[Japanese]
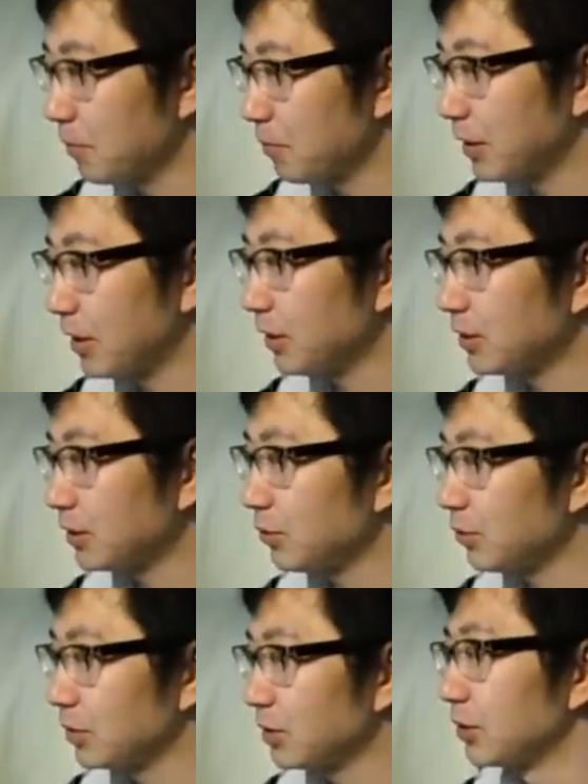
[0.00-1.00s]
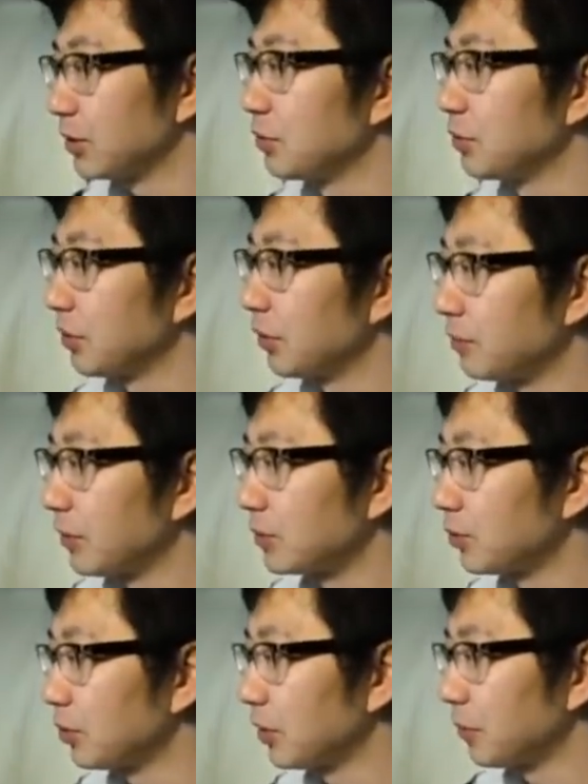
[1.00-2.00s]
まあ、テラスハウスなんて言うけど、やっぱり
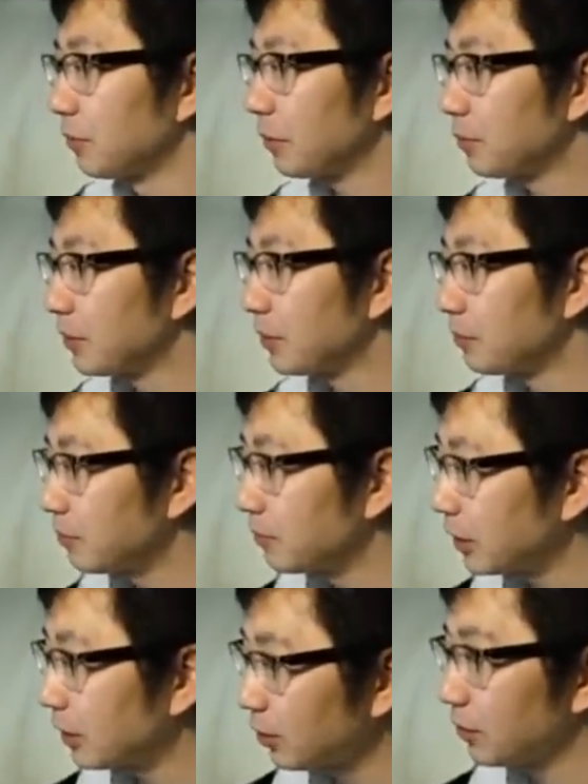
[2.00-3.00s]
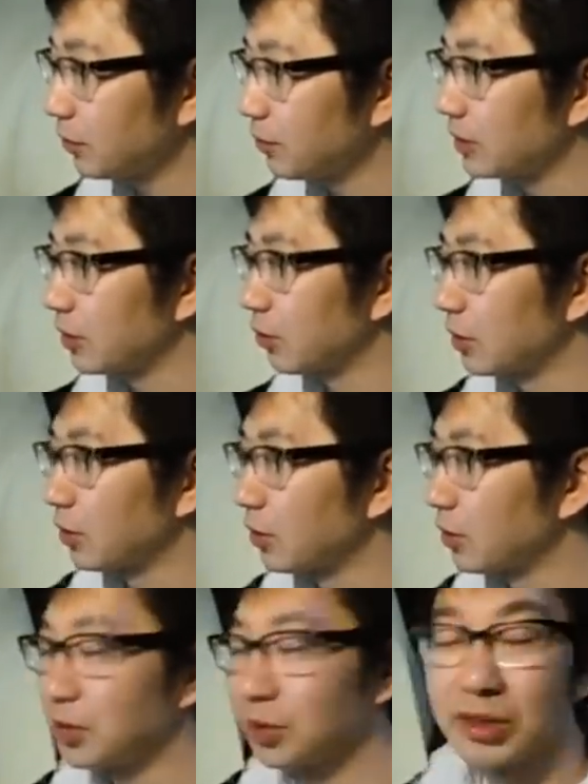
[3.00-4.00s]
そのね、まあ、なんとなくのイメージはほら、あ
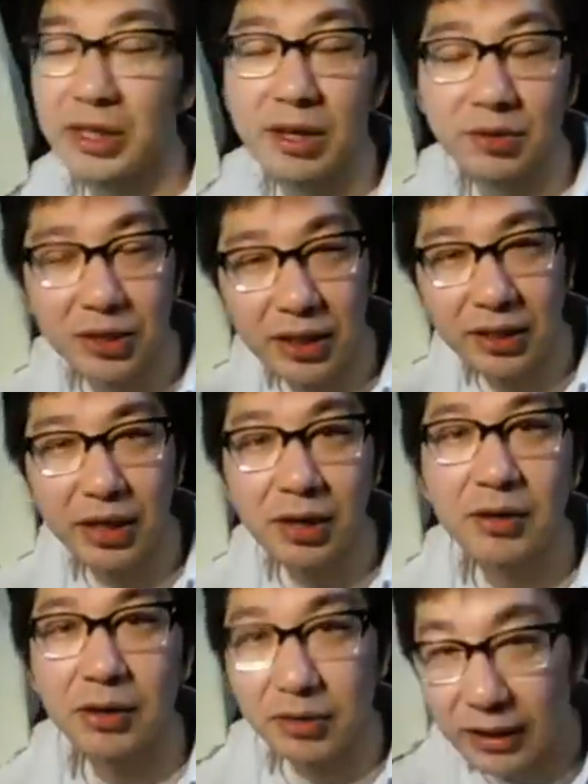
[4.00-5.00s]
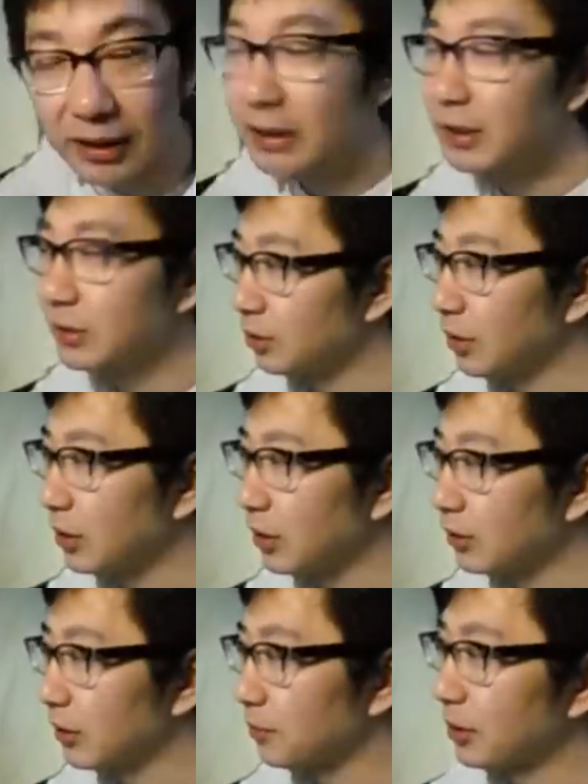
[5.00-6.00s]
の一つ屋根の下ってあるけどさ、そうじゃな
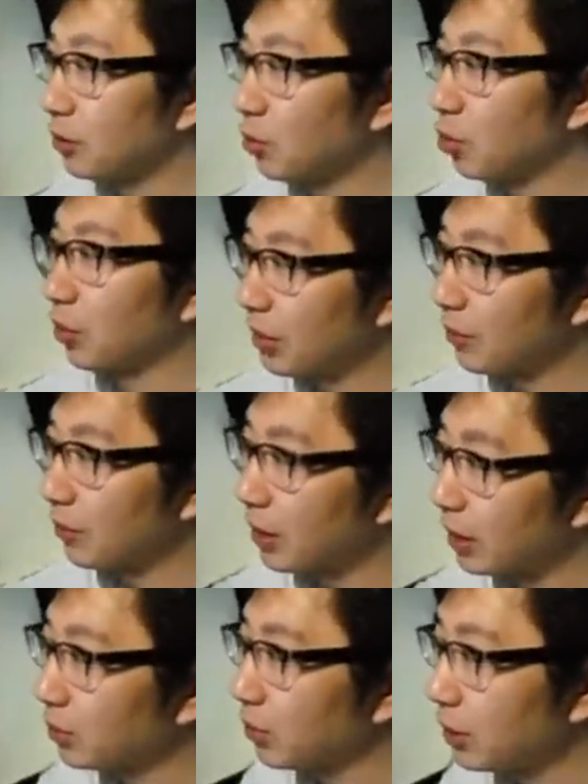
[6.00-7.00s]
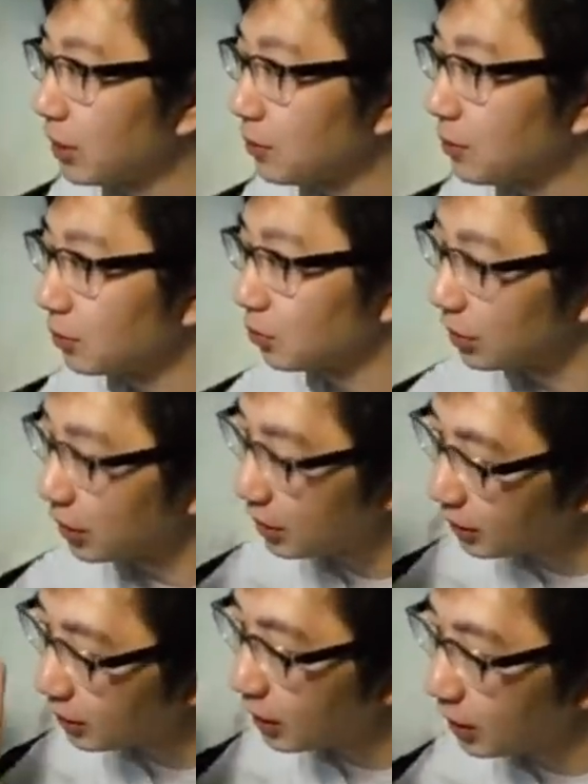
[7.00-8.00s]
くてやっぱり個々の部屋はあるとはいえ、やっぱりそう出入
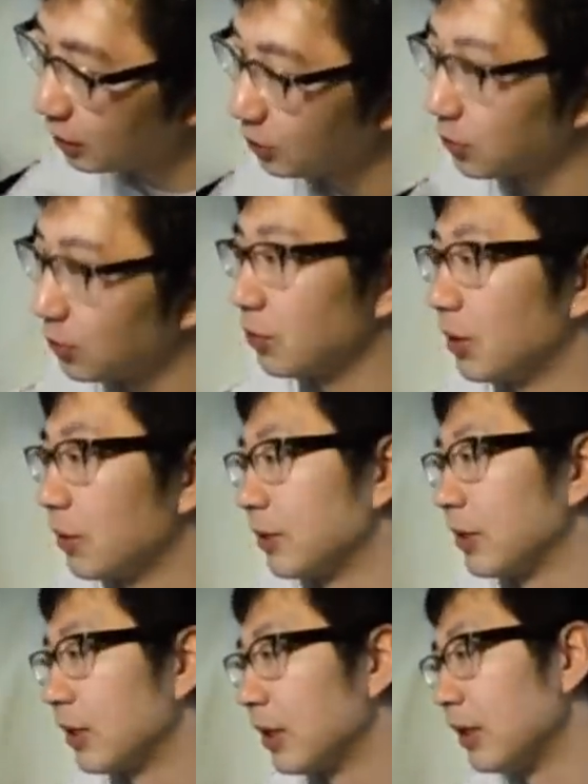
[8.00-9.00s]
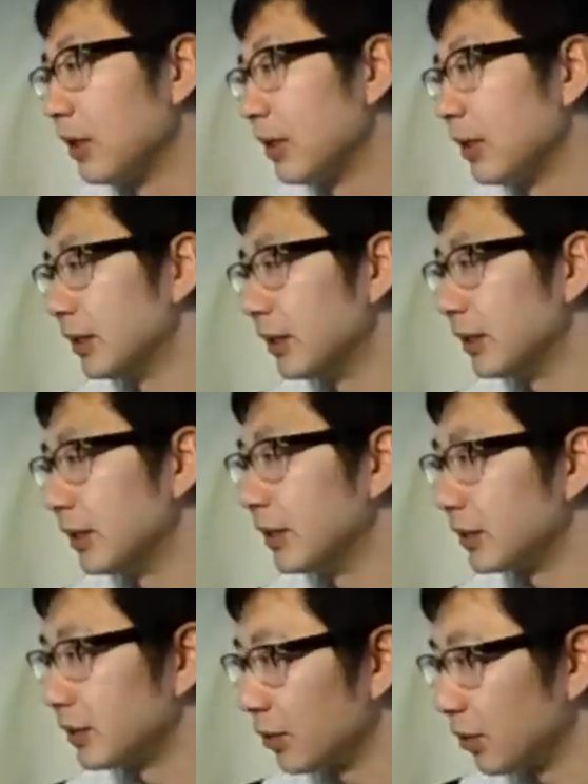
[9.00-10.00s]
りがあるっていうのはやっぱりね、いい
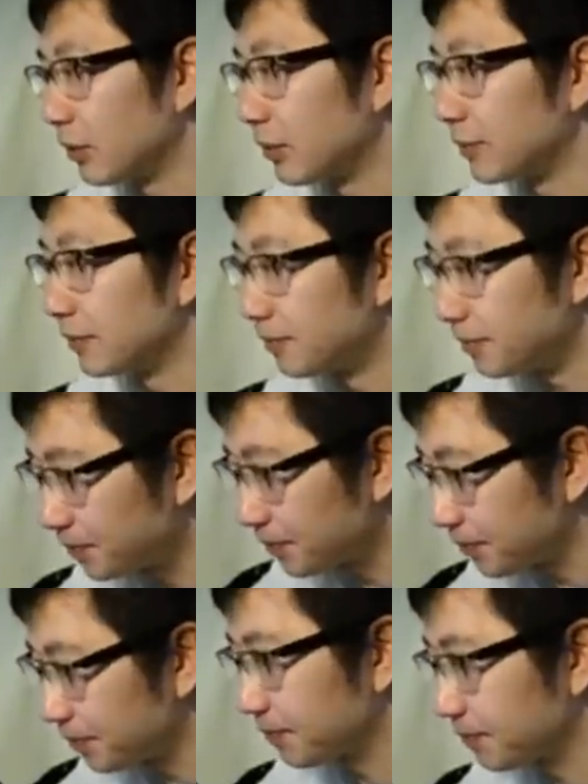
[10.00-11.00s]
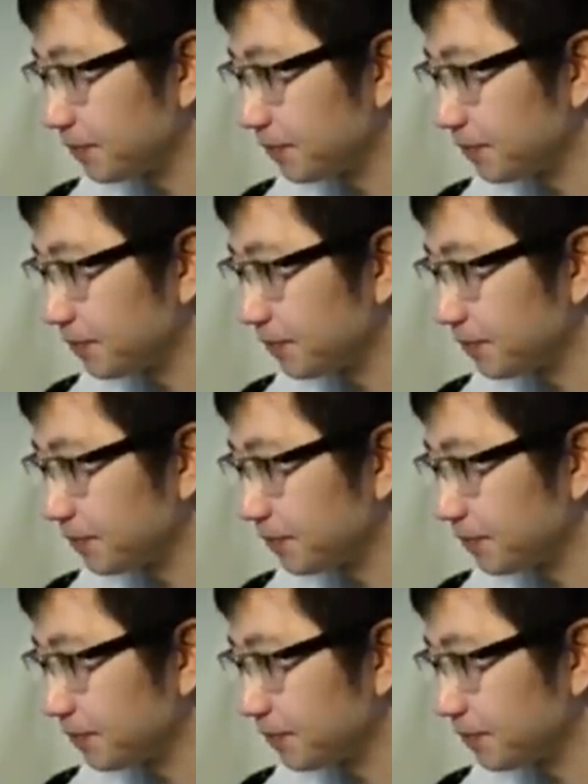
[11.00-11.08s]
ですよ。うん。